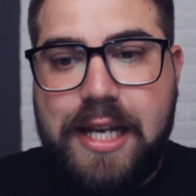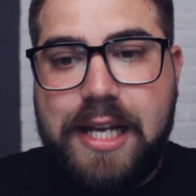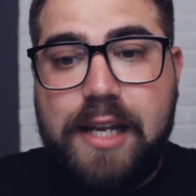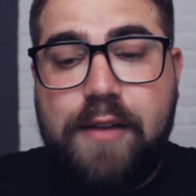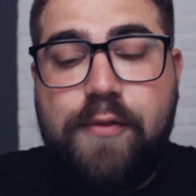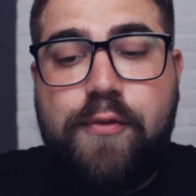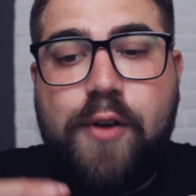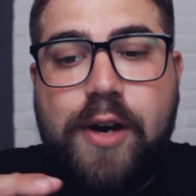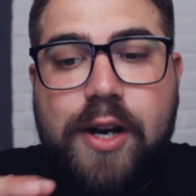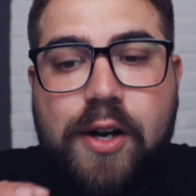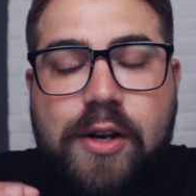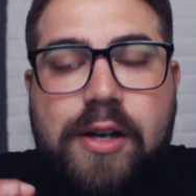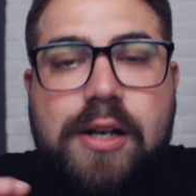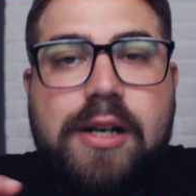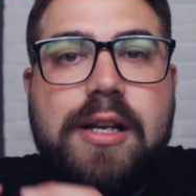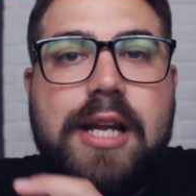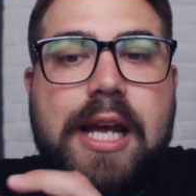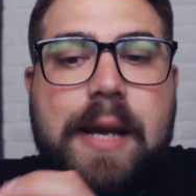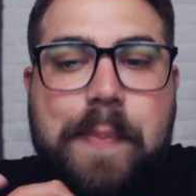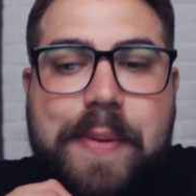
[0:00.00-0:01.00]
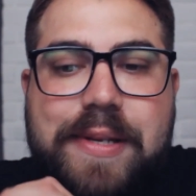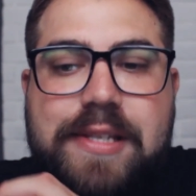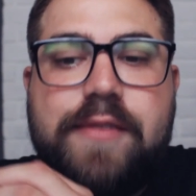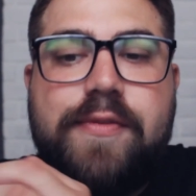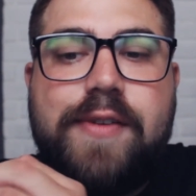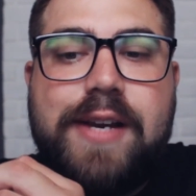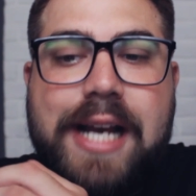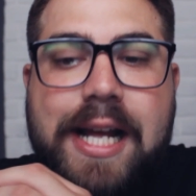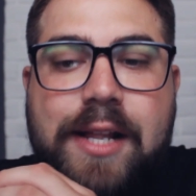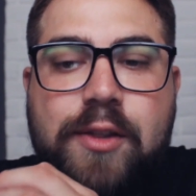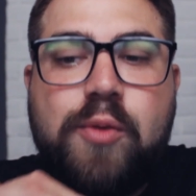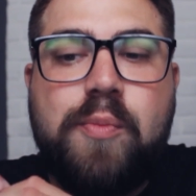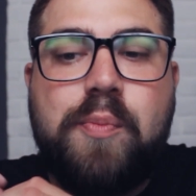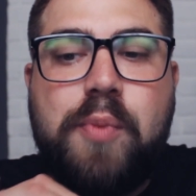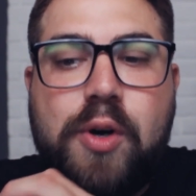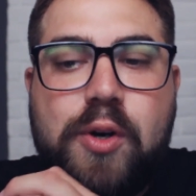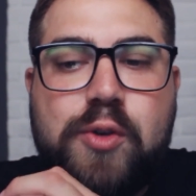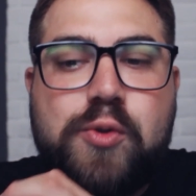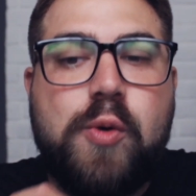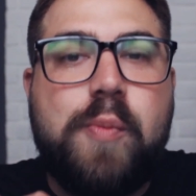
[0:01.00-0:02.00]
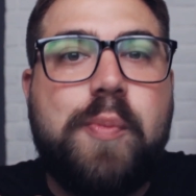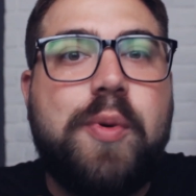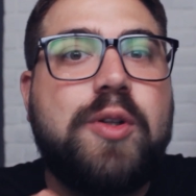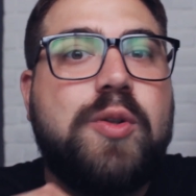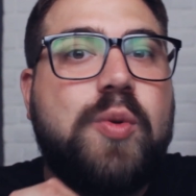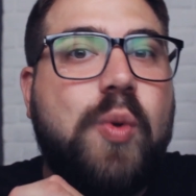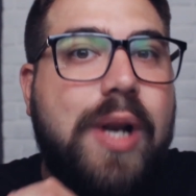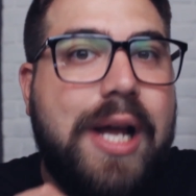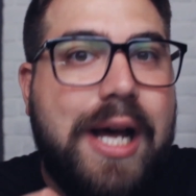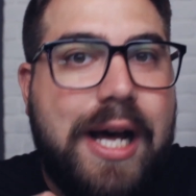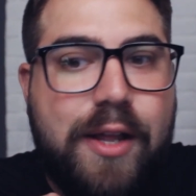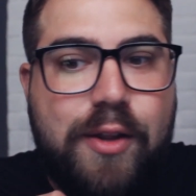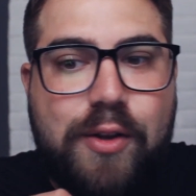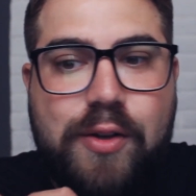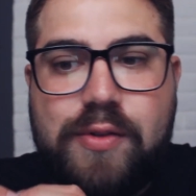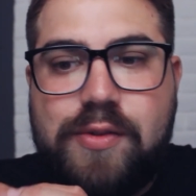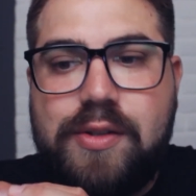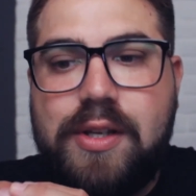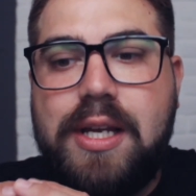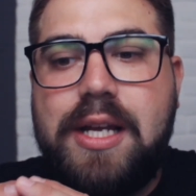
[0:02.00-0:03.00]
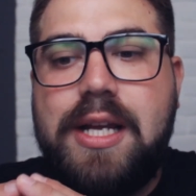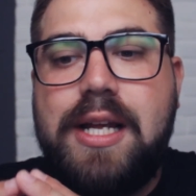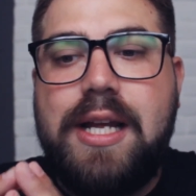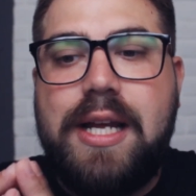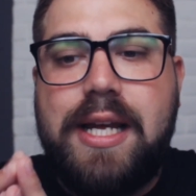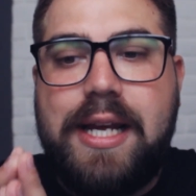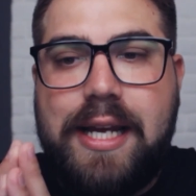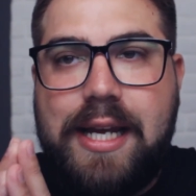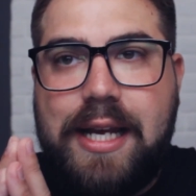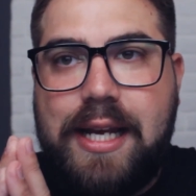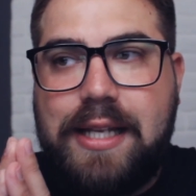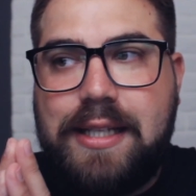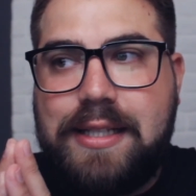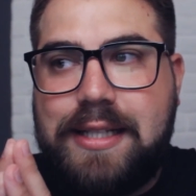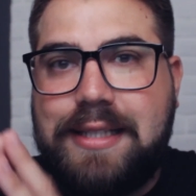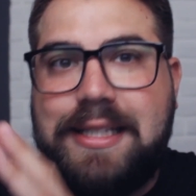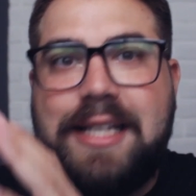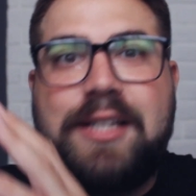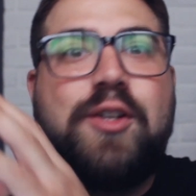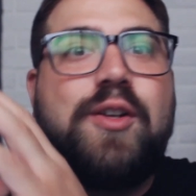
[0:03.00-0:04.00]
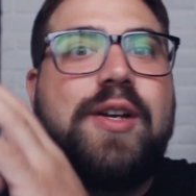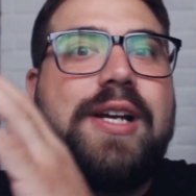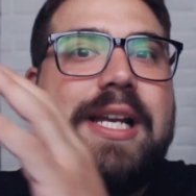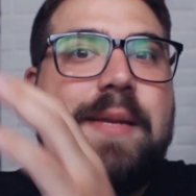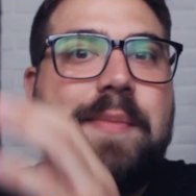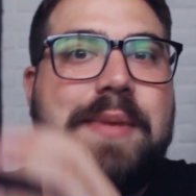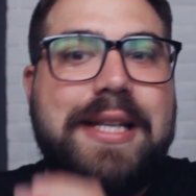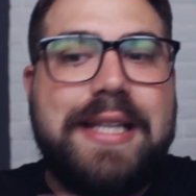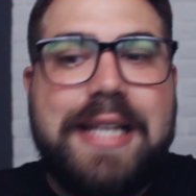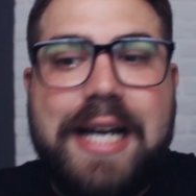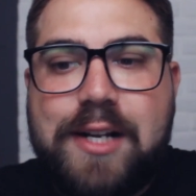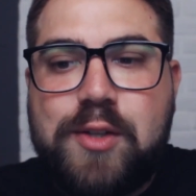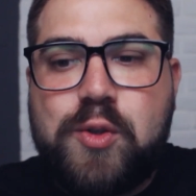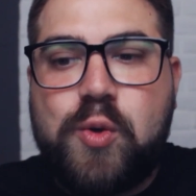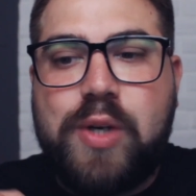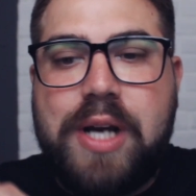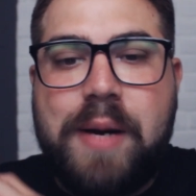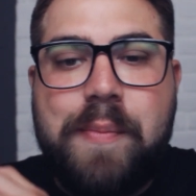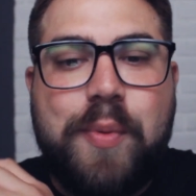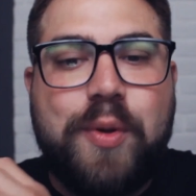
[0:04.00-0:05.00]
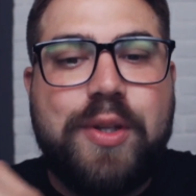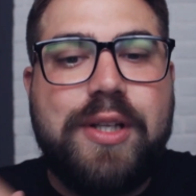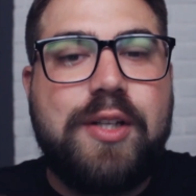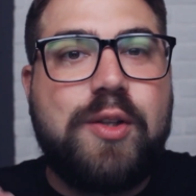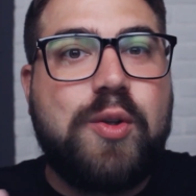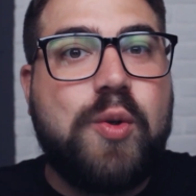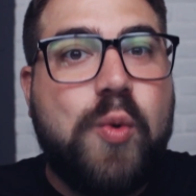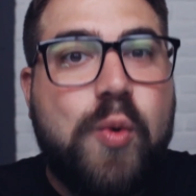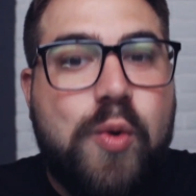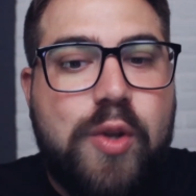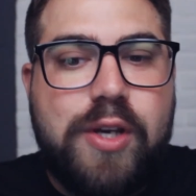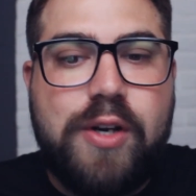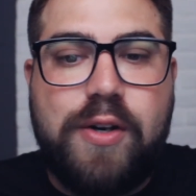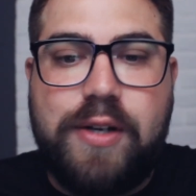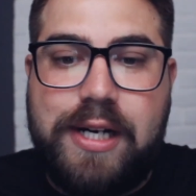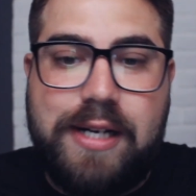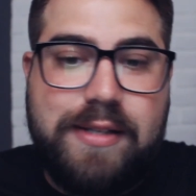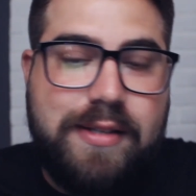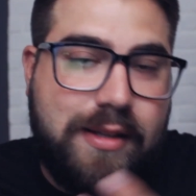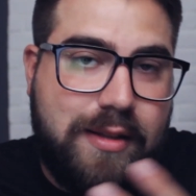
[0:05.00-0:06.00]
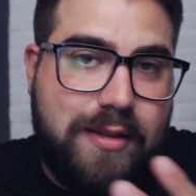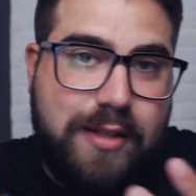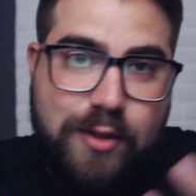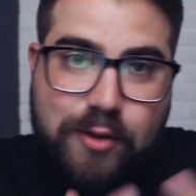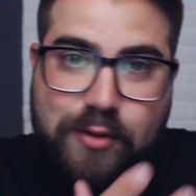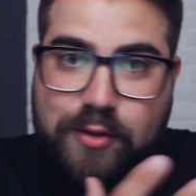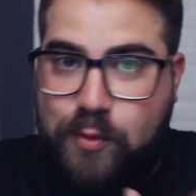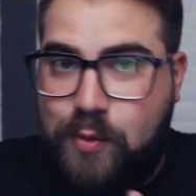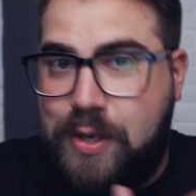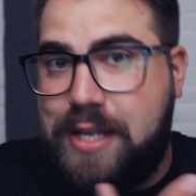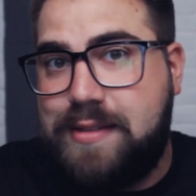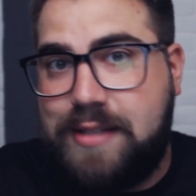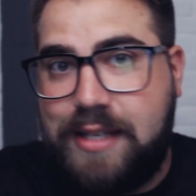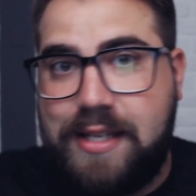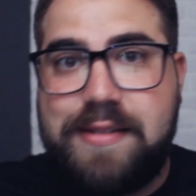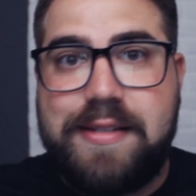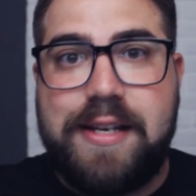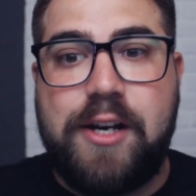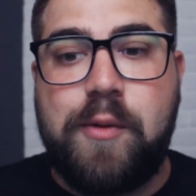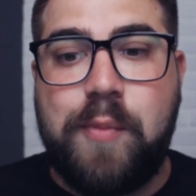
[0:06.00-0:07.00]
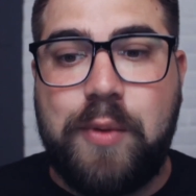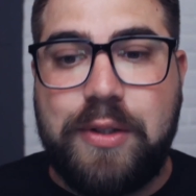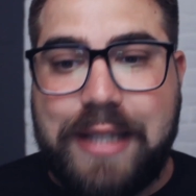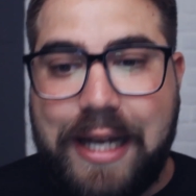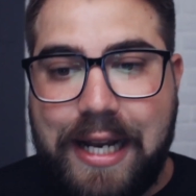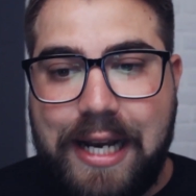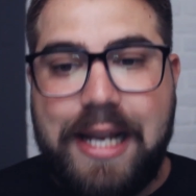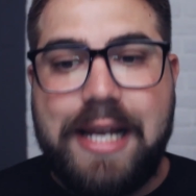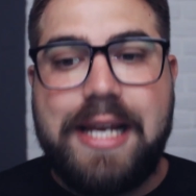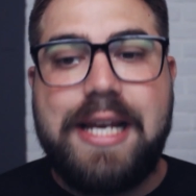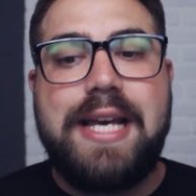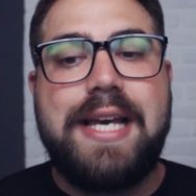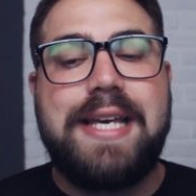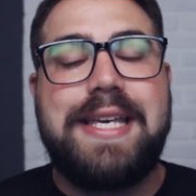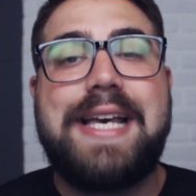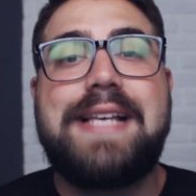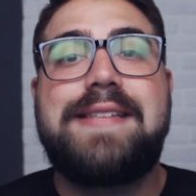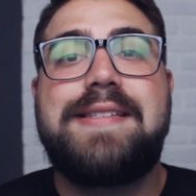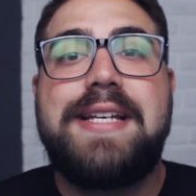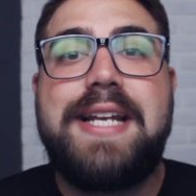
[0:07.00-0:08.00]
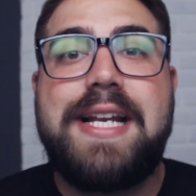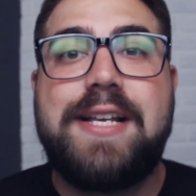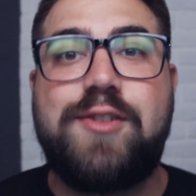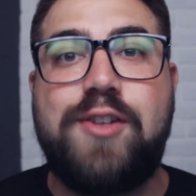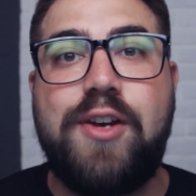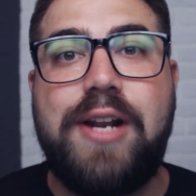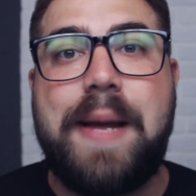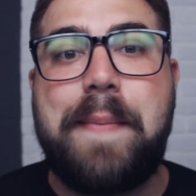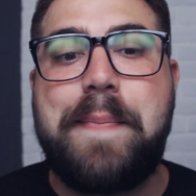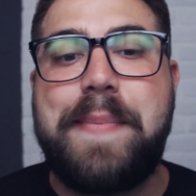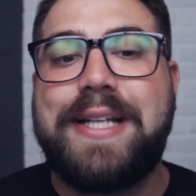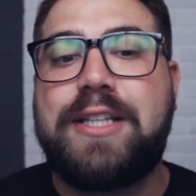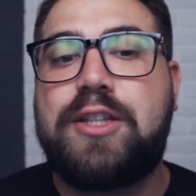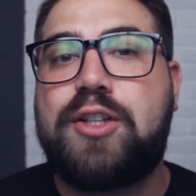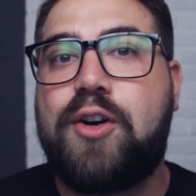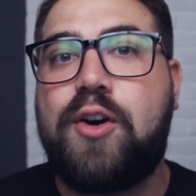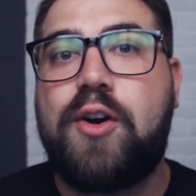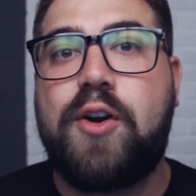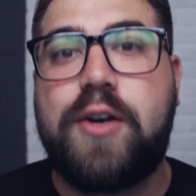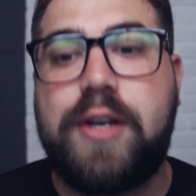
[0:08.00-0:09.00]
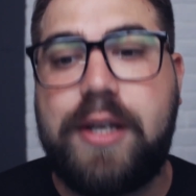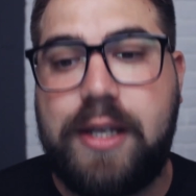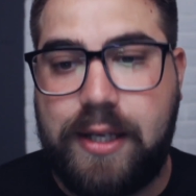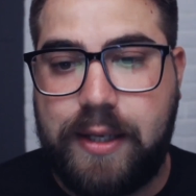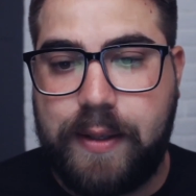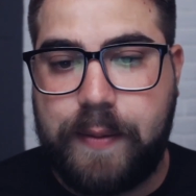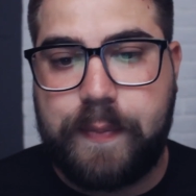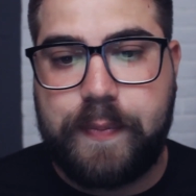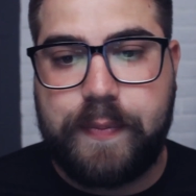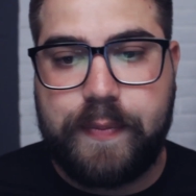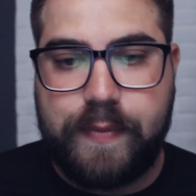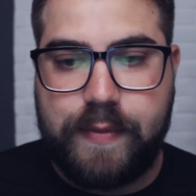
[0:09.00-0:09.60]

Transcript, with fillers: Y fueron especificando un poco sus postulados, eh, tratando de limitar su campo de estudio en el sentido de una ciencia como tal, y así nació la metrología.